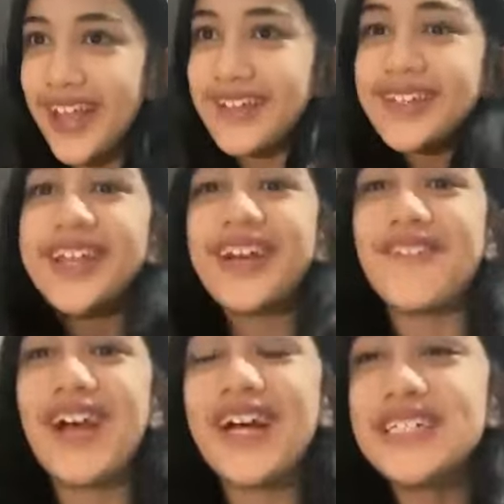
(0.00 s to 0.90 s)
Yes, enak
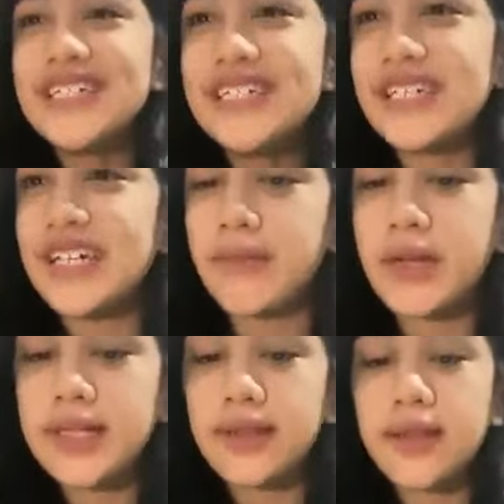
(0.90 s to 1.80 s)
banget, enak
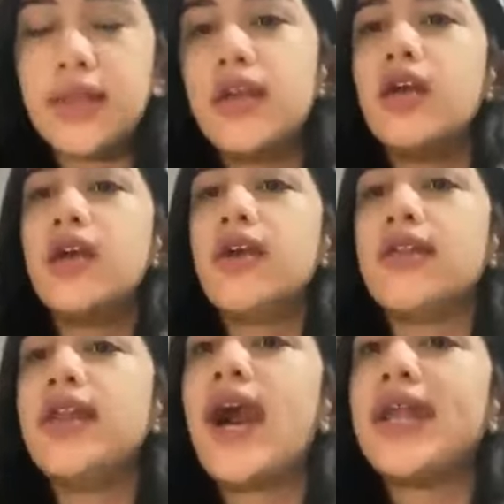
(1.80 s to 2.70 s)
banget Sana